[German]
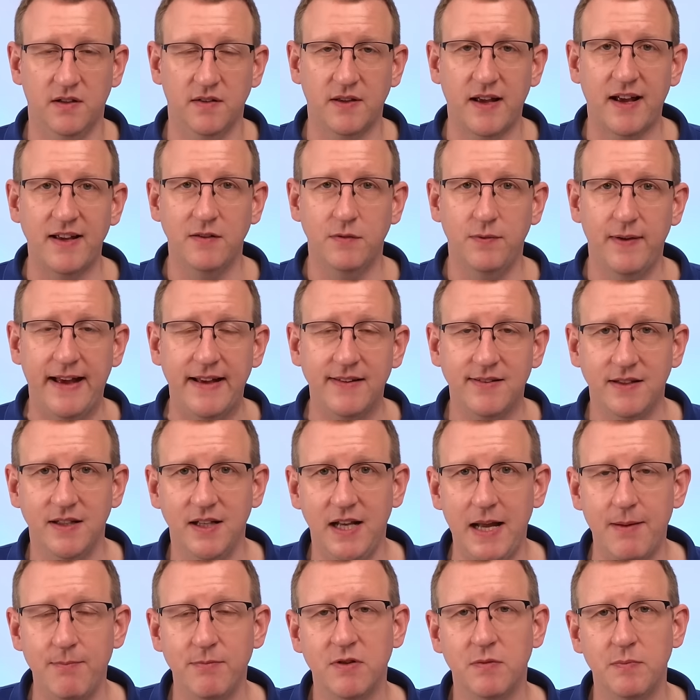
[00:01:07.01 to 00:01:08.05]
Das heißt, wir essen
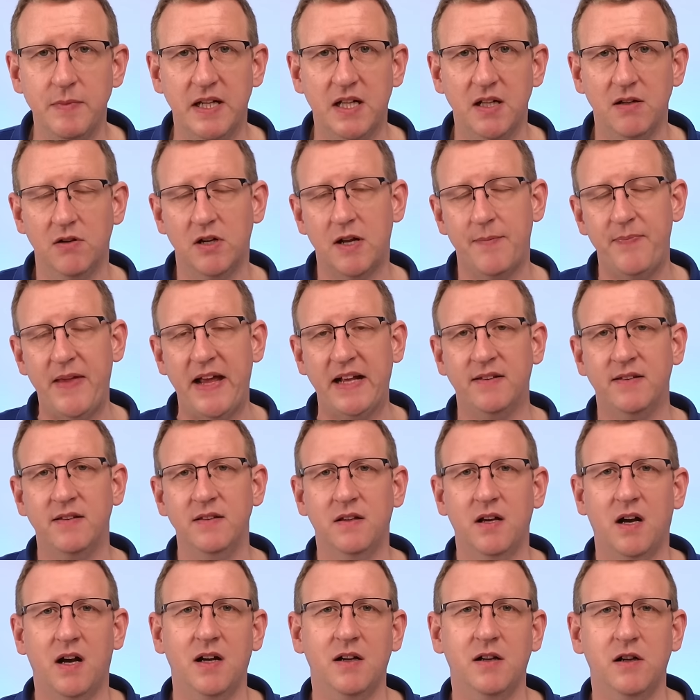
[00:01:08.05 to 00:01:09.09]
Lebensmittel und am nächsten
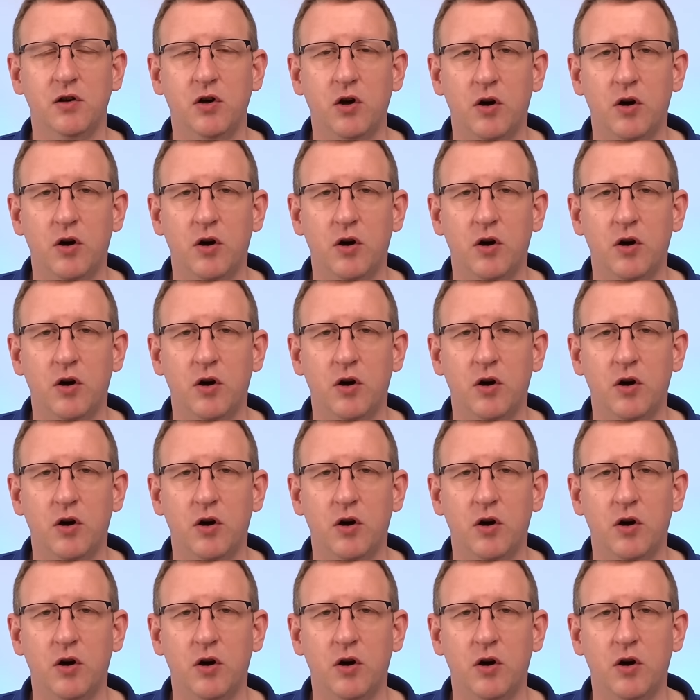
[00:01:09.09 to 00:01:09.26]
Tag